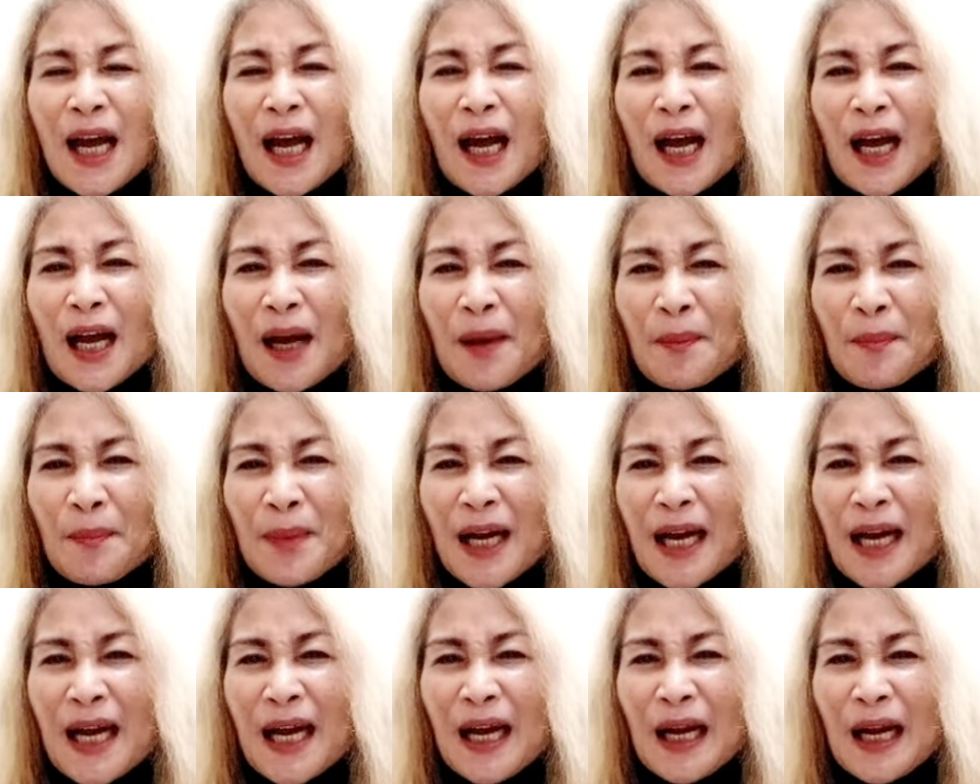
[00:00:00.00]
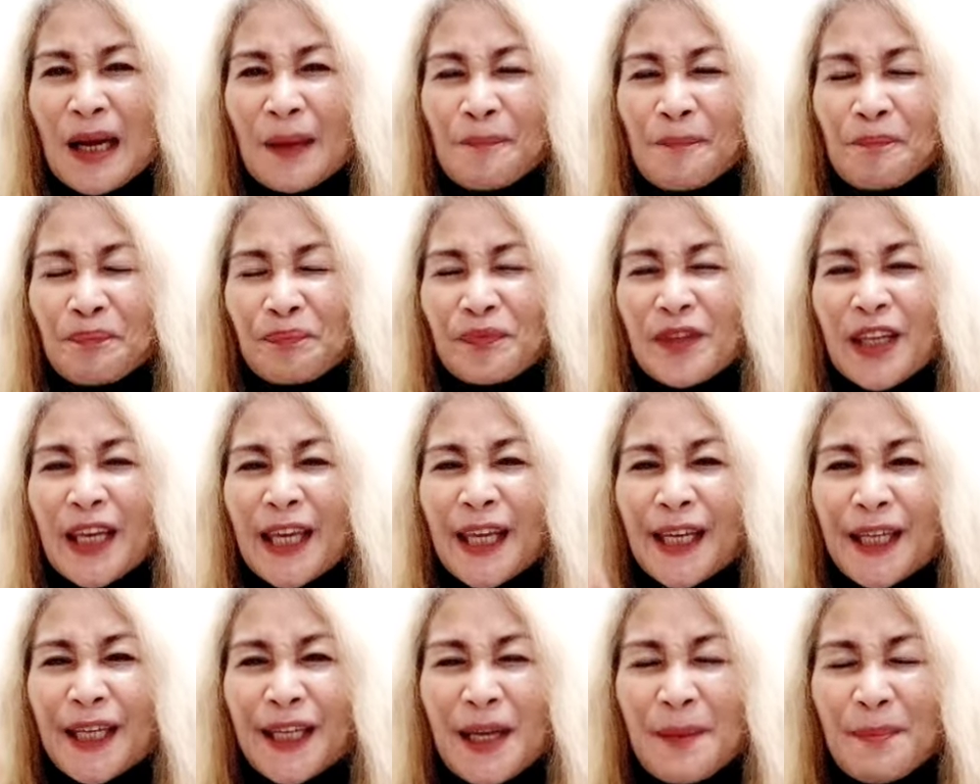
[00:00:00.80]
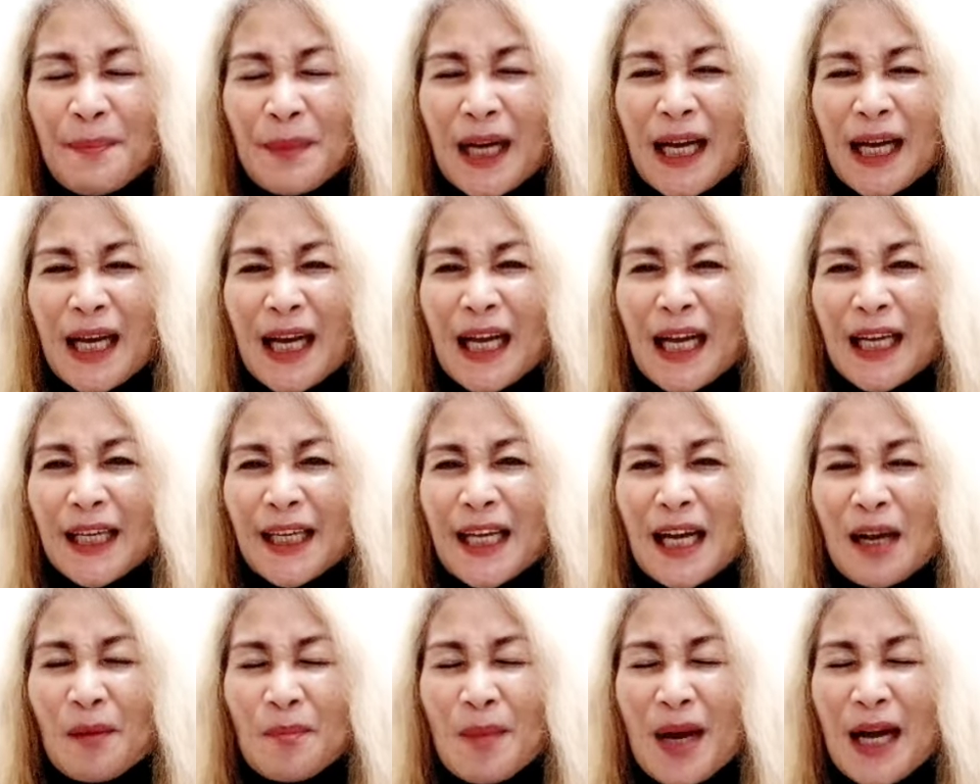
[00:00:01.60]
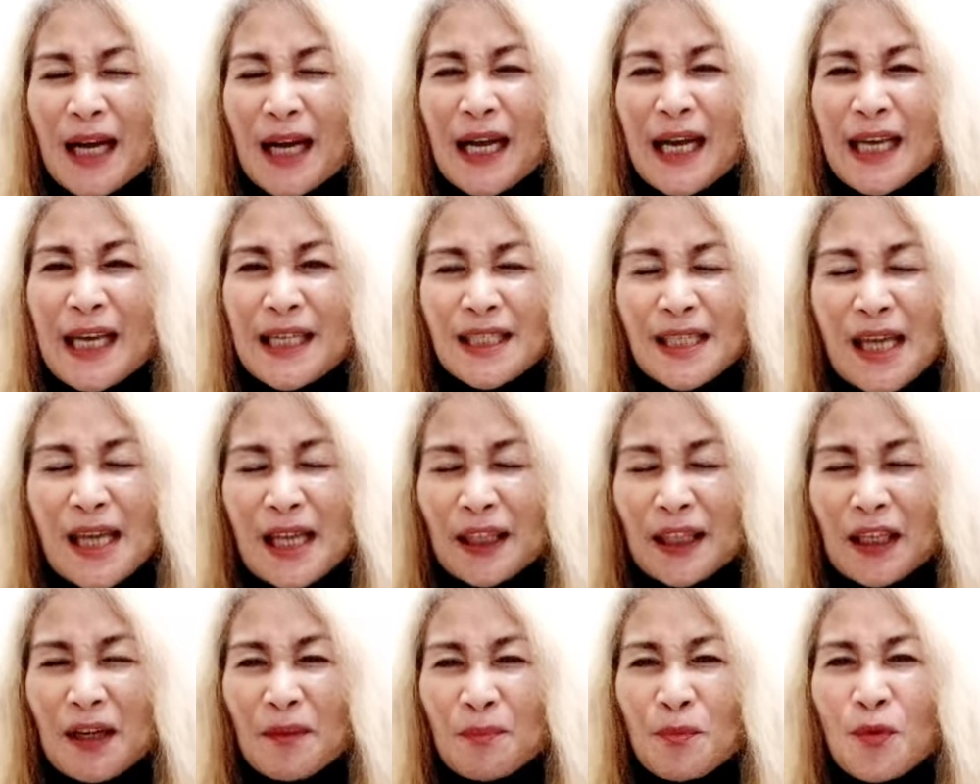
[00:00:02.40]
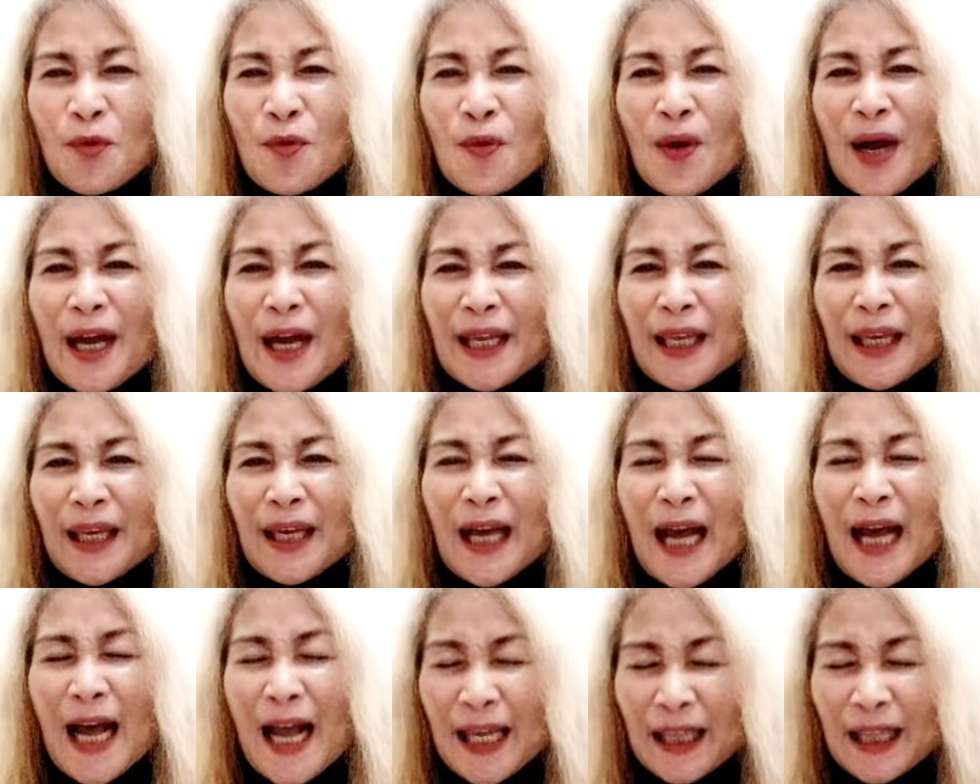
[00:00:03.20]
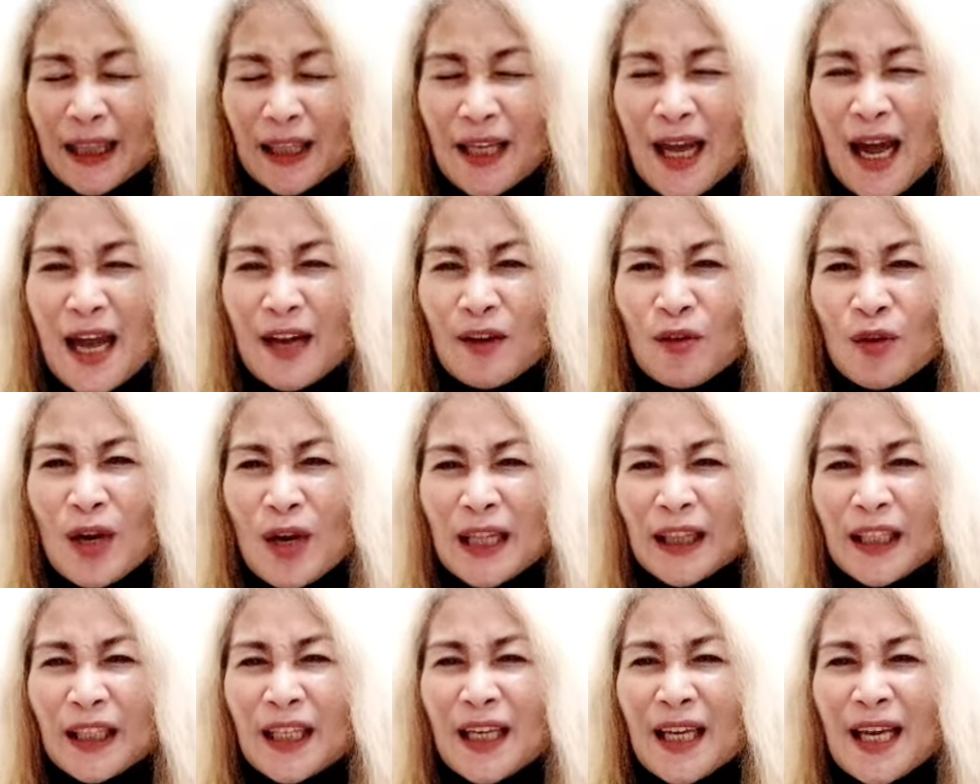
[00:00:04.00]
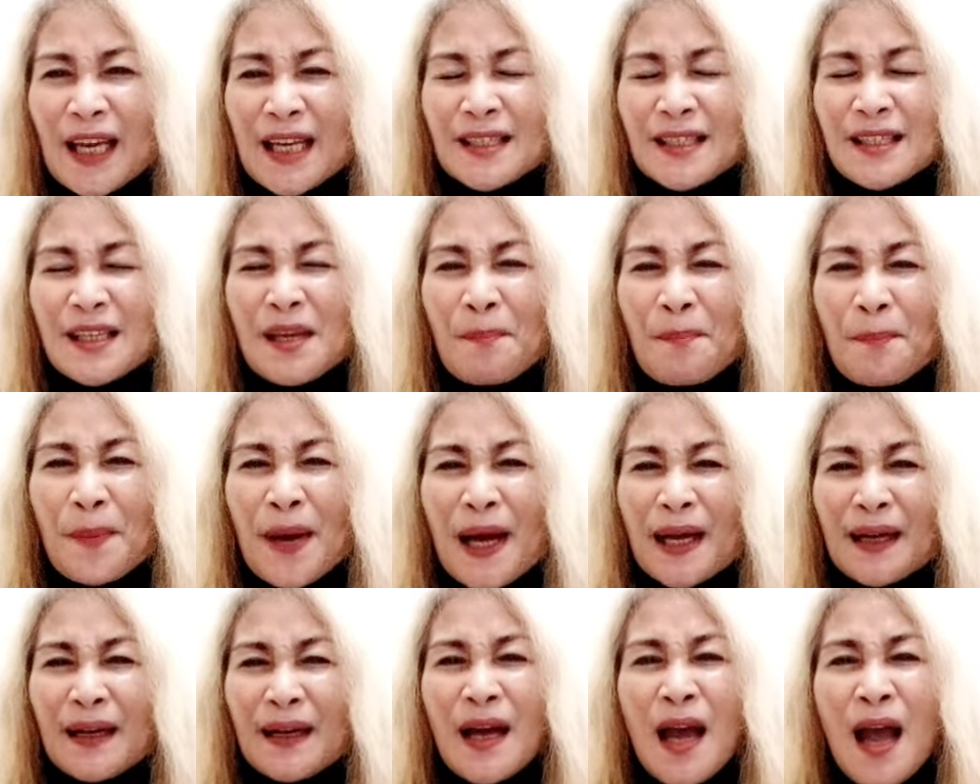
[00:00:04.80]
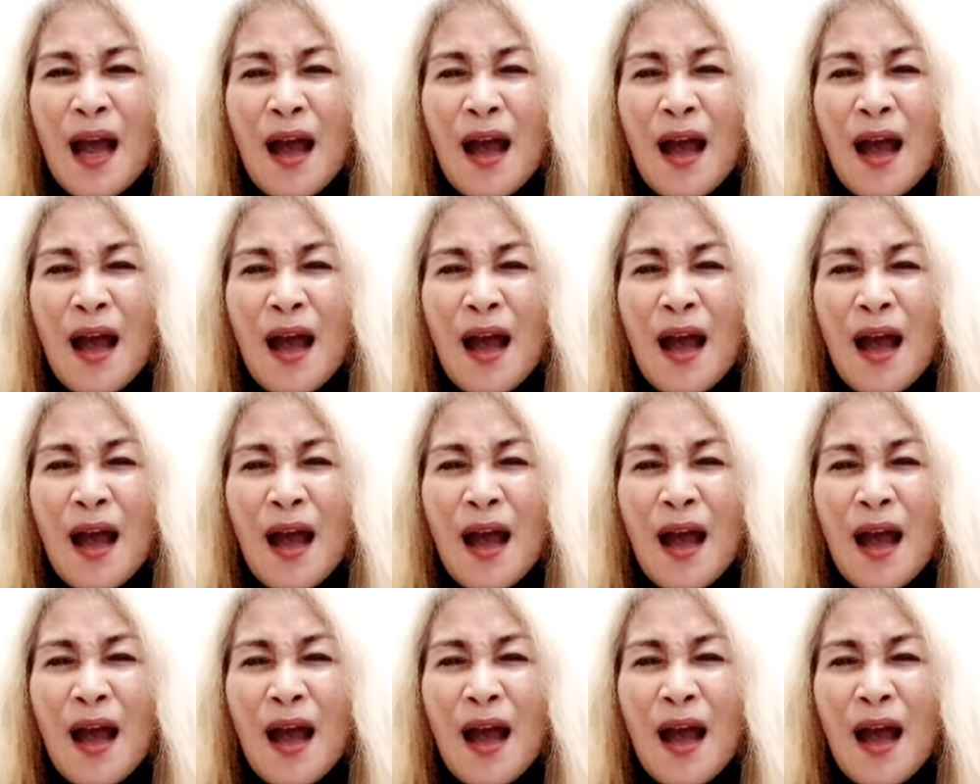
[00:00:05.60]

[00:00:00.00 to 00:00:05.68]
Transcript: uh, mga hindi magagandang bagay sa ating buhay kahit gaano natin kasipag